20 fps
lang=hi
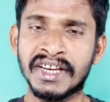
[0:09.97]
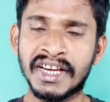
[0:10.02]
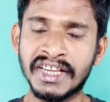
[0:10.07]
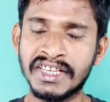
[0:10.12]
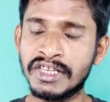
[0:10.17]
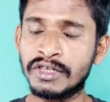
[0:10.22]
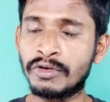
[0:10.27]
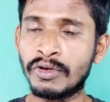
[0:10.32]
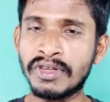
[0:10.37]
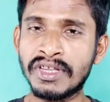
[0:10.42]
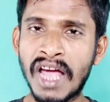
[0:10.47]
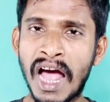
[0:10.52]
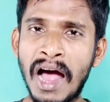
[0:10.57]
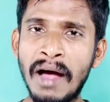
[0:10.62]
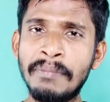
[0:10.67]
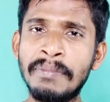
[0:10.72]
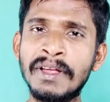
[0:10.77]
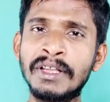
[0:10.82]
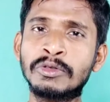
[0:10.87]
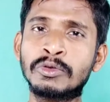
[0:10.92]
ठीक है जी तो
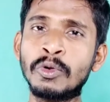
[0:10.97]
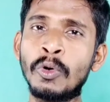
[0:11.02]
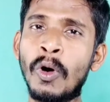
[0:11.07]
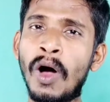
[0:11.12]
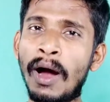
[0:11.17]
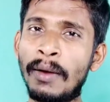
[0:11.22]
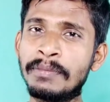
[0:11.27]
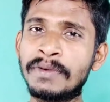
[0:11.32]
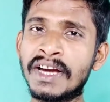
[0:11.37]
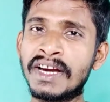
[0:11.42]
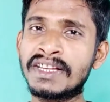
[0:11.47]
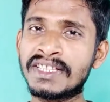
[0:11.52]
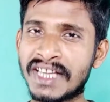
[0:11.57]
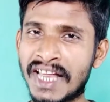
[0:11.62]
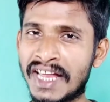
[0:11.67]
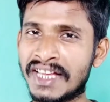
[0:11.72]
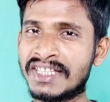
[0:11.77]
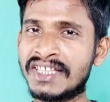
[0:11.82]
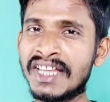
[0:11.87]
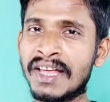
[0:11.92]
यहाँ पे दो
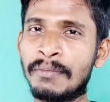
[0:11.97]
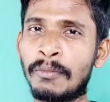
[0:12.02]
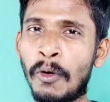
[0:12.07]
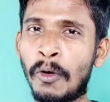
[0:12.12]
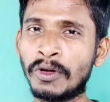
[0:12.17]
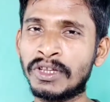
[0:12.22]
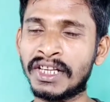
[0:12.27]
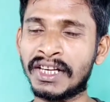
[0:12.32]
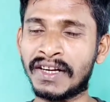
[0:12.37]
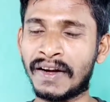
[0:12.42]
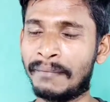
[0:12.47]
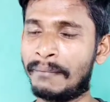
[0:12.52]
अपडेट्स ऐसी है बहुत ही